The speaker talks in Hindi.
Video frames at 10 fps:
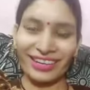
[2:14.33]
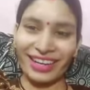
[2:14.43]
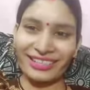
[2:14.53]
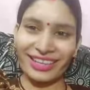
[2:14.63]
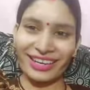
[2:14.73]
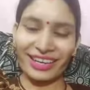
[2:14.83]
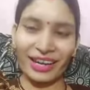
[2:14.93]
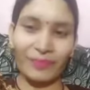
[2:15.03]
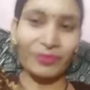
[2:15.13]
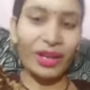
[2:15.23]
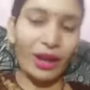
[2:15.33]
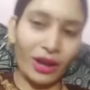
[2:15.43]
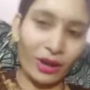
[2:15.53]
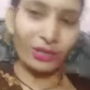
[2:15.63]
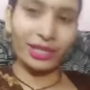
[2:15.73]
कैसा लग रहा
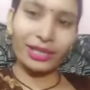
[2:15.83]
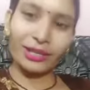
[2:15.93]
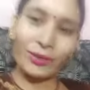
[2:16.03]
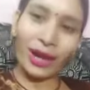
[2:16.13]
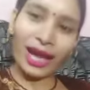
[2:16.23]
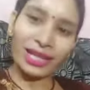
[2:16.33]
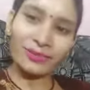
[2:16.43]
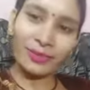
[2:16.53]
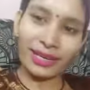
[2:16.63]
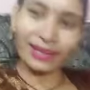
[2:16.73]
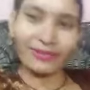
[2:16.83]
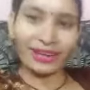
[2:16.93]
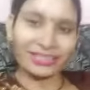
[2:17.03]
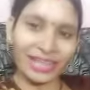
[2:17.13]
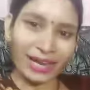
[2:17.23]
है और देख रहे हो आज मैंने ये
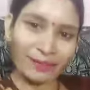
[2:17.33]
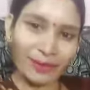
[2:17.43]
वाली साड़ी